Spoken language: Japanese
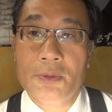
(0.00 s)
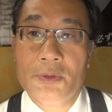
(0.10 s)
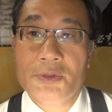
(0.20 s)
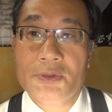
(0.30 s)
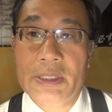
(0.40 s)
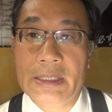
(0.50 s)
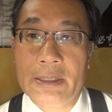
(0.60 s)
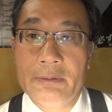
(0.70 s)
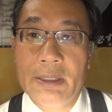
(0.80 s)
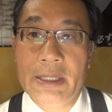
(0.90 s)
交通営
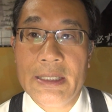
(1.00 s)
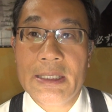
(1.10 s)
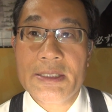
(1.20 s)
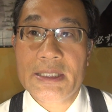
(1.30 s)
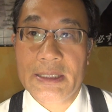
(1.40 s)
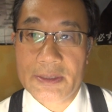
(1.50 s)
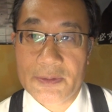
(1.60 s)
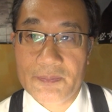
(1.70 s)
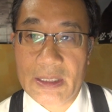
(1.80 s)
団いわゆる営団地下鉄